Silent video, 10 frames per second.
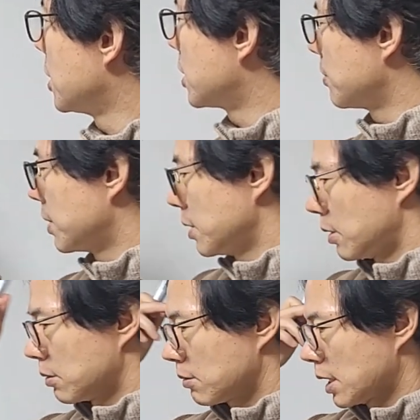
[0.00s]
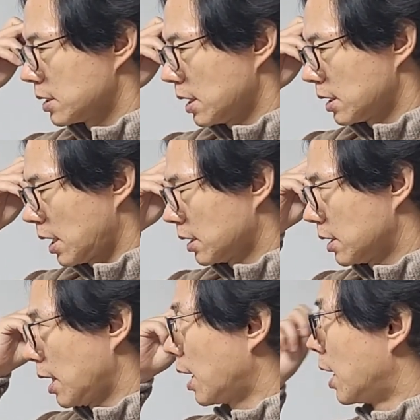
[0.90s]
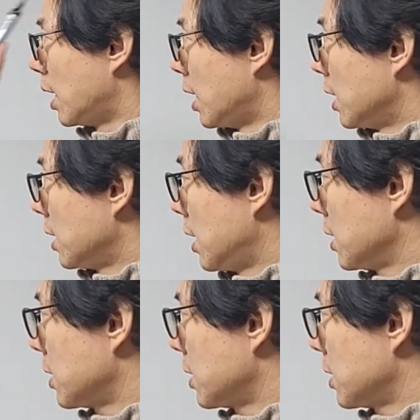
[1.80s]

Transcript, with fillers: 22년을 관장을 하는데 내